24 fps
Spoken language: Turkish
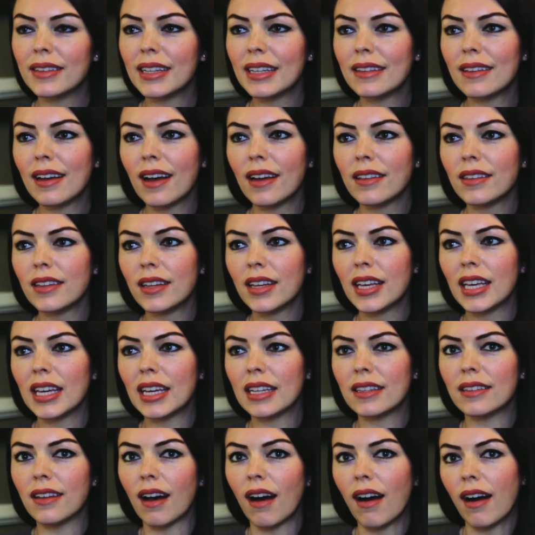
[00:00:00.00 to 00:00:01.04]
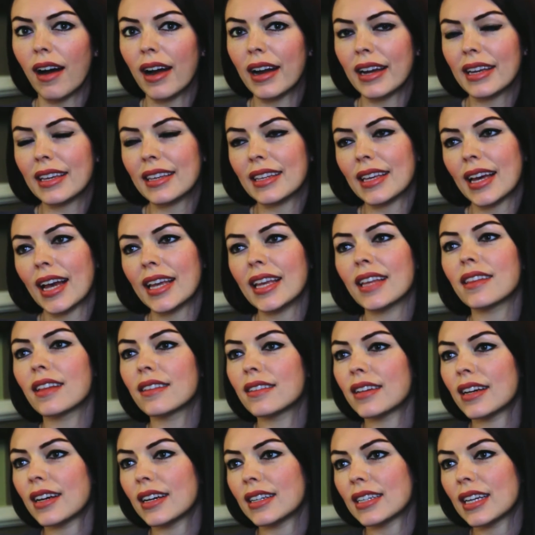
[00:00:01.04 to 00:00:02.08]
neden e, daha erken ya
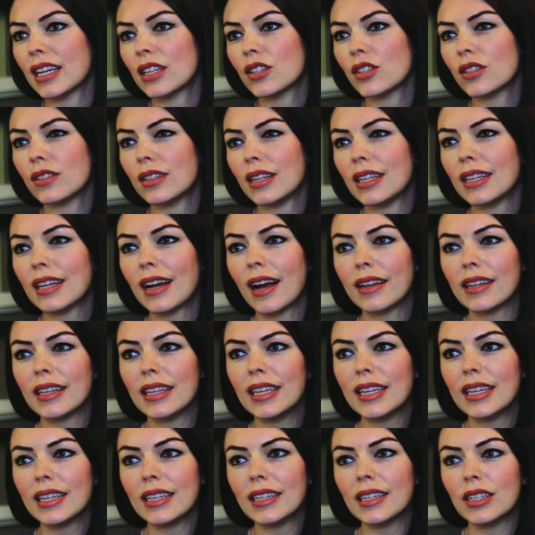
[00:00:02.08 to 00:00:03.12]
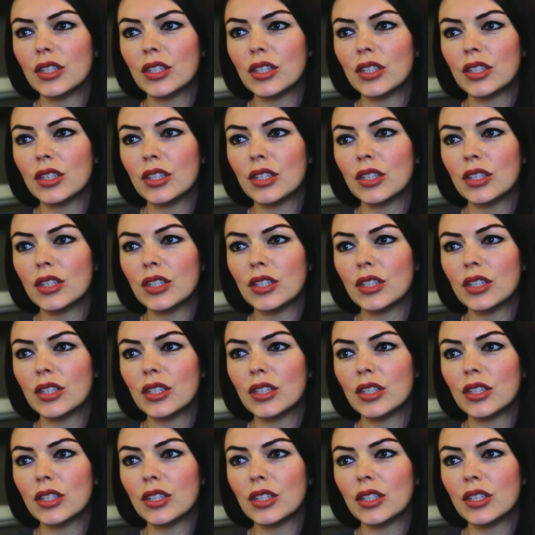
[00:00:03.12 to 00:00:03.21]
da daha geç değil? Yani 2